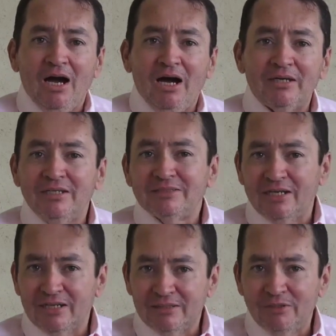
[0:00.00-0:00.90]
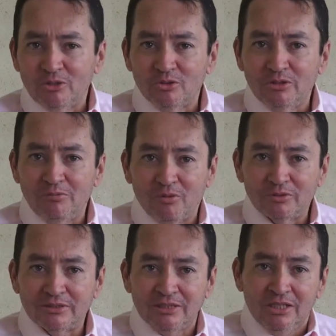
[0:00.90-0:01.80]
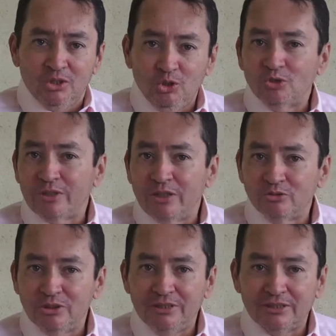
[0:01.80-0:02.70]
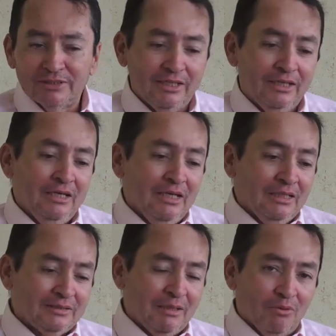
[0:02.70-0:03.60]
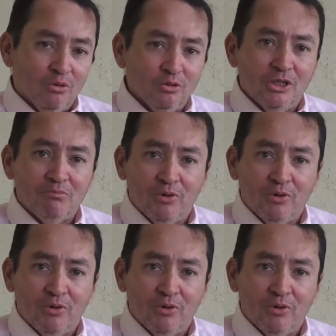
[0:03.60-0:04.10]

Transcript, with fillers: hay que destacar también otros deportes y otras noticias que se producen.